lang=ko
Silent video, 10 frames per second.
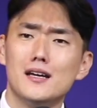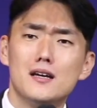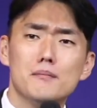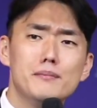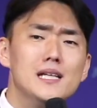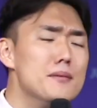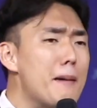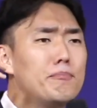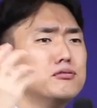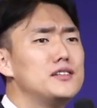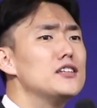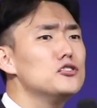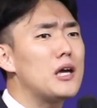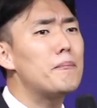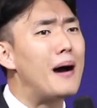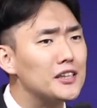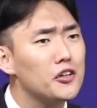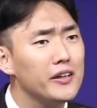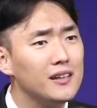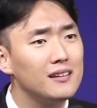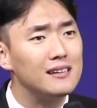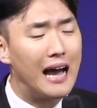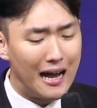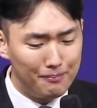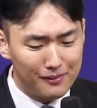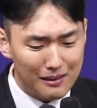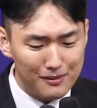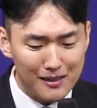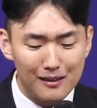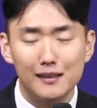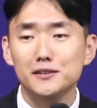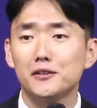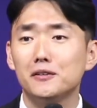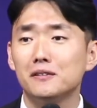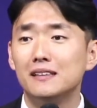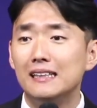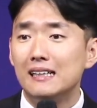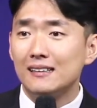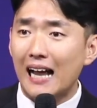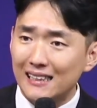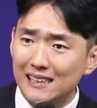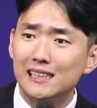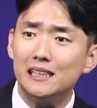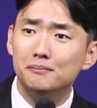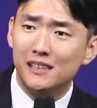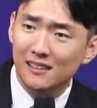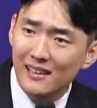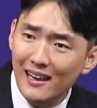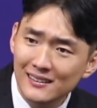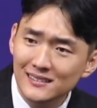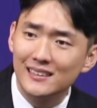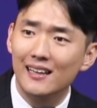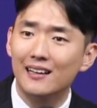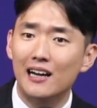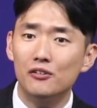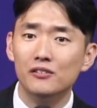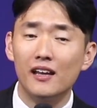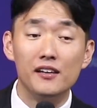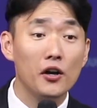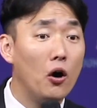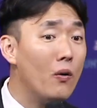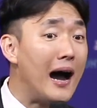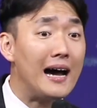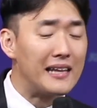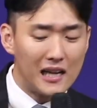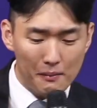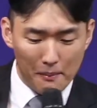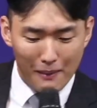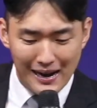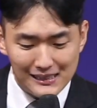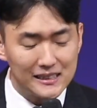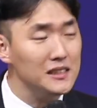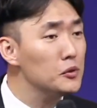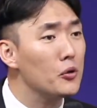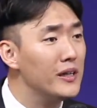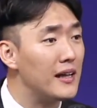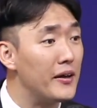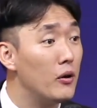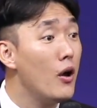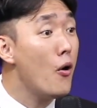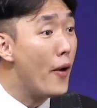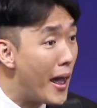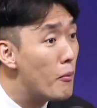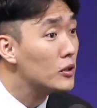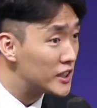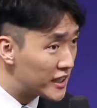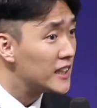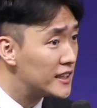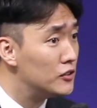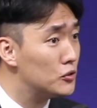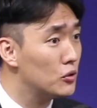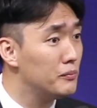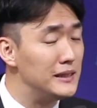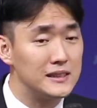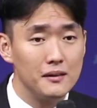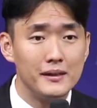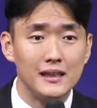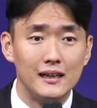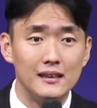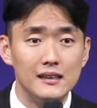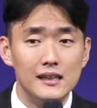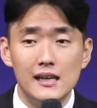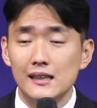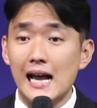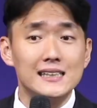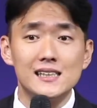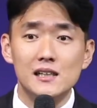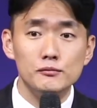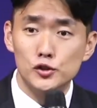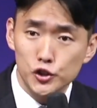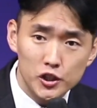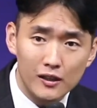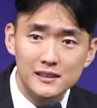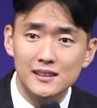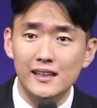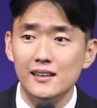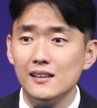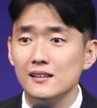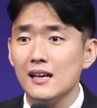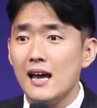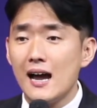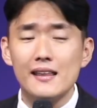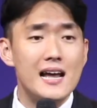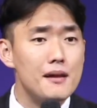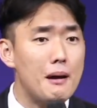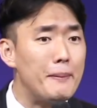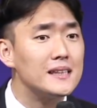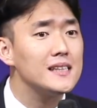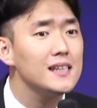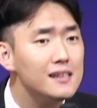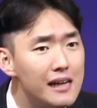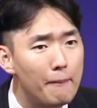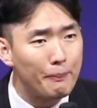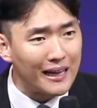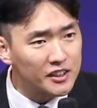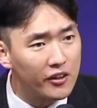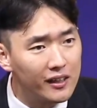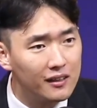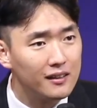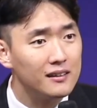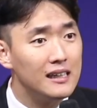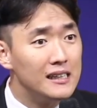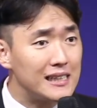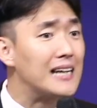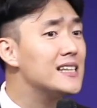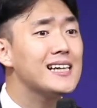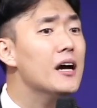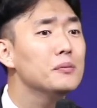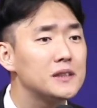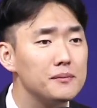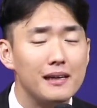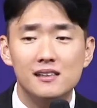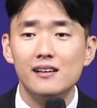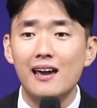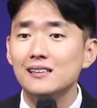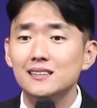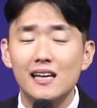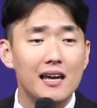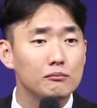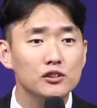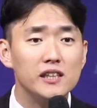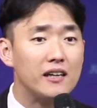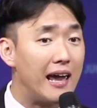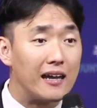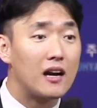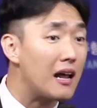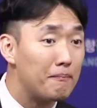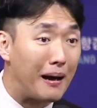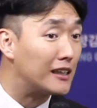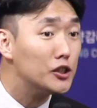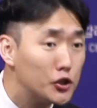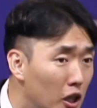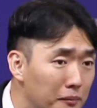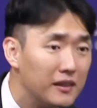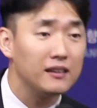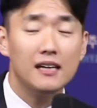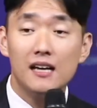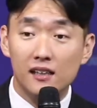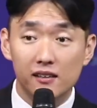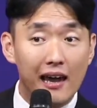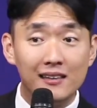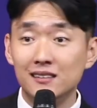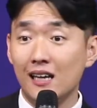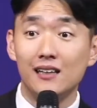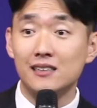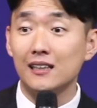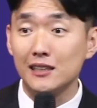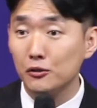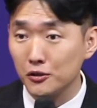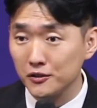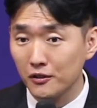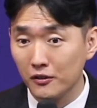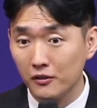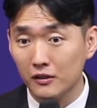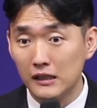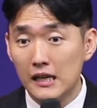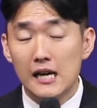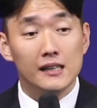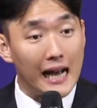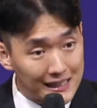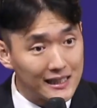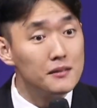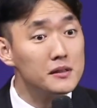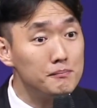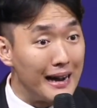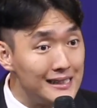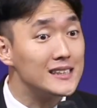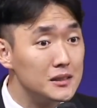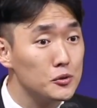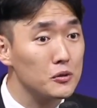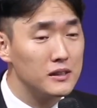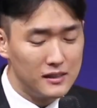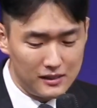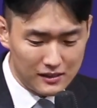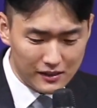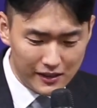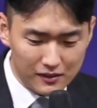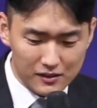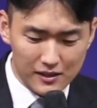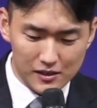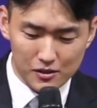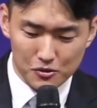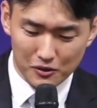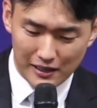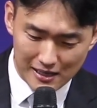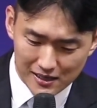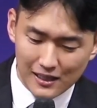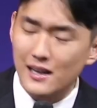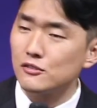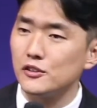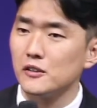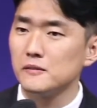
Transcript: 믿음의 부재 중에 빠져 있는 아브라함을 향해서 다시금 그의 인생 가운데 여호와 하나님의 말씀으로 인하여 회복시키시는 줄로 믿습니다. 다시금 주저앉아 있는 하나님 앞에 시르에 빠져 있는 자식이 없음에 그의 인생의 문제를 해결함 받을 수 없는 그의 인생에 찾아오셔서 다시금 그 말씀으로 그를 일으키시고 계시더라고요.